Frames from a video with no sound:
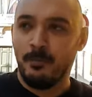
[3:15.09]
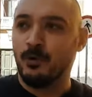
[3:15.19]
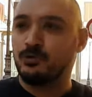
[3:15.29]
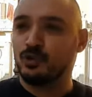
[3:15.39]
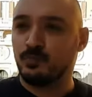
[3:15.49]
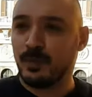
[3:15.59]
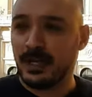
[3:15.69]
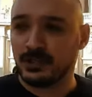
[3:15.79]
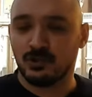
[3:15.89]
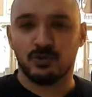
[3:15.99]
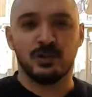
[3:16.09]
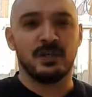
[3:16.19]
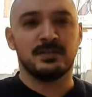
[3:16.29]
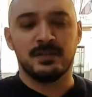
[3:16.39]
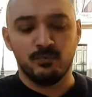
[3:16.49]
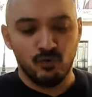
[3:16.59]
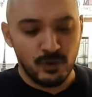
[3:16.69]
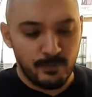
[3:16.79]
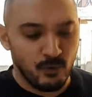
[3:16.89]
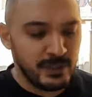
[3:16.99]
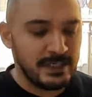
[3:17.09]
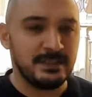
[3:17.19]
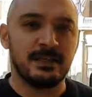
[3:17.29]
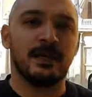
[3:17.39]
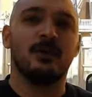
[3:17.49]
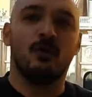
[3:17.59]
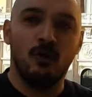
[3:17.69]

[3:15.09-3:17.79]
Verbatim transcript: Molto spesso nelle tribune politiche